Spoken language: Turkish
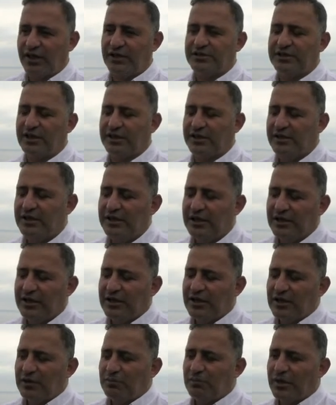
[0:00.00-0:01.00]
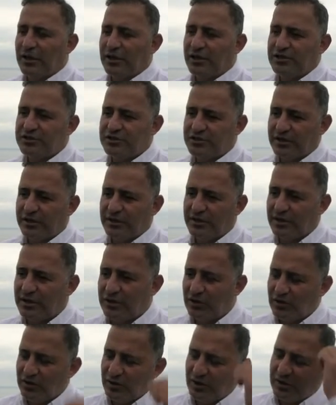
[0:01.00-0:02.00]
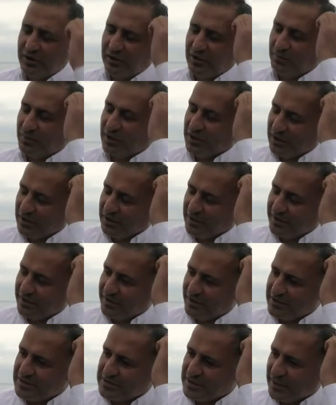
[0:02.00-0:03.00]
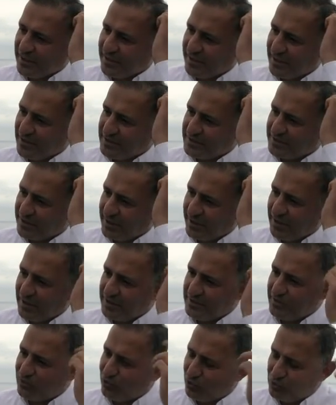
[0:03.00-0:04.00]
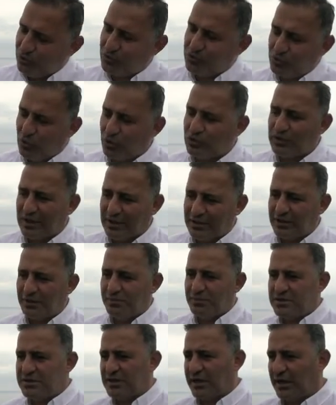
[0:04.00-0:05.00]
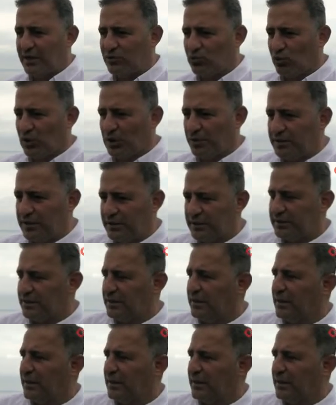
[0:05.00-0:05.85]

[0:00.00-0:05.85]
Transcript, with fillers: geçen balıkçıları e, balıkları izlerken seyahat oldukça otantik bir seyahat olabilir.